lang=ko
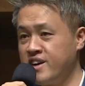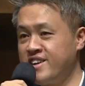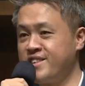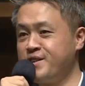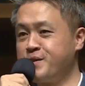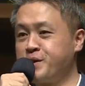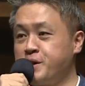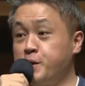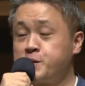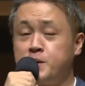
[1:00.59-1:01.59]
또 우리
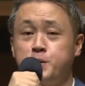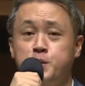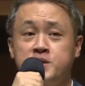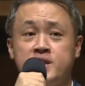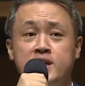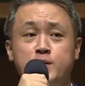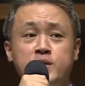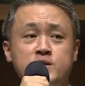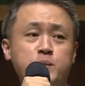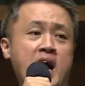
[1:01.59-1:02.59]
여우사 공동체 가운데
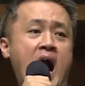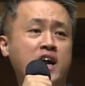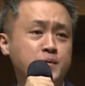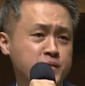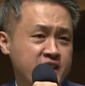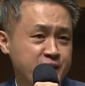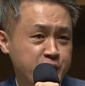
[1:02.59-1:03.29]
정말 아름다운